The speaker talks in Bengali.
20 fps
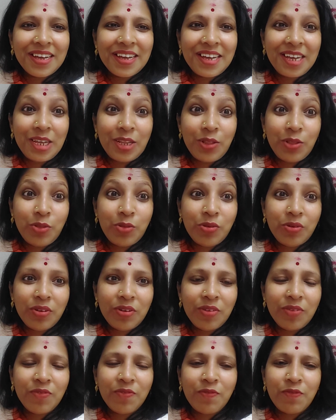কিন্তু
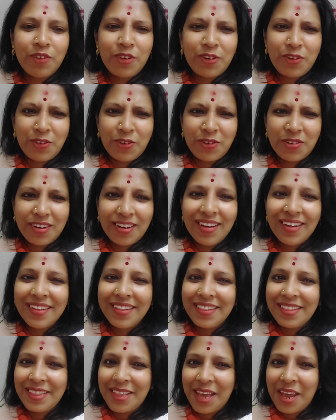ভিডিওটা
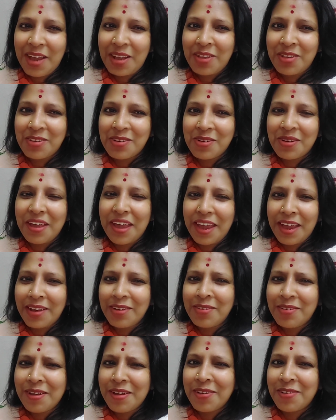দেখছো
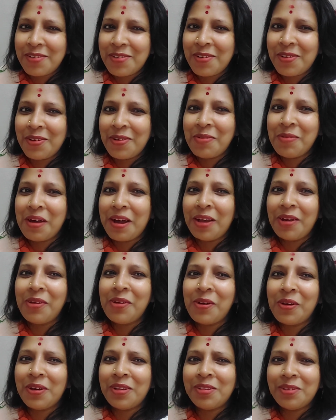একটু একটু হলেও ভালো
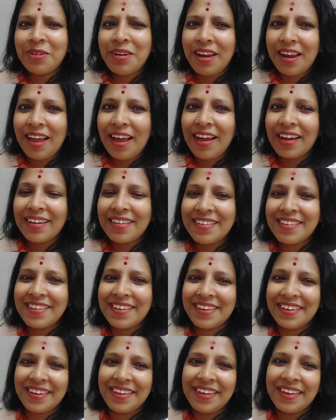হয়তো লাগছে
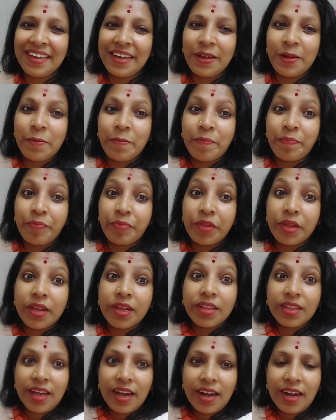
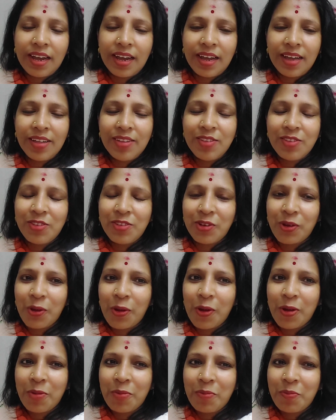তারা
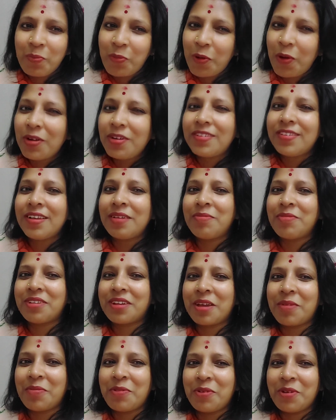ঝটপট
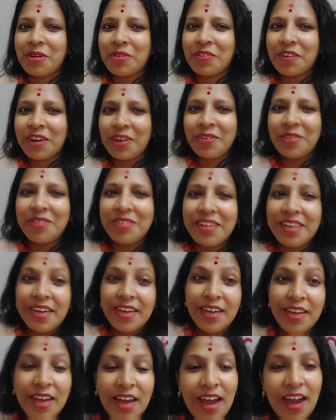সাবস্ক্রাইব করে ফেলো
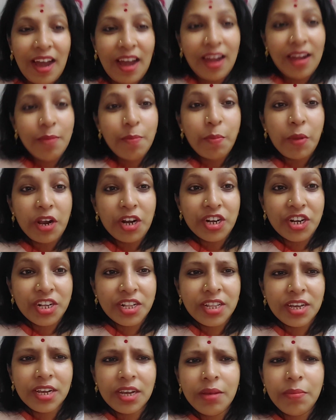আর পাশে
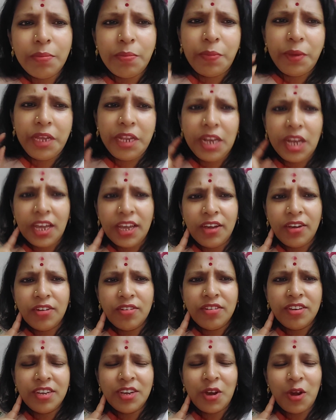থাকা বেল
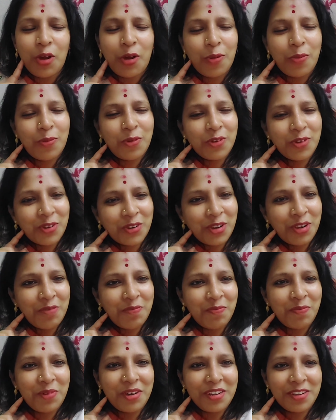আইকনটি অবশ্যই
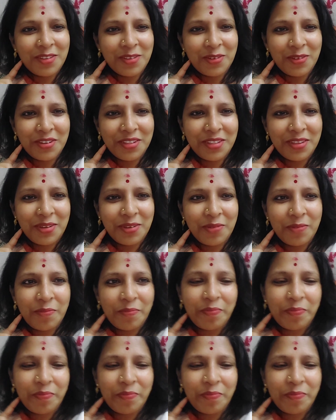প্রেস করে দিও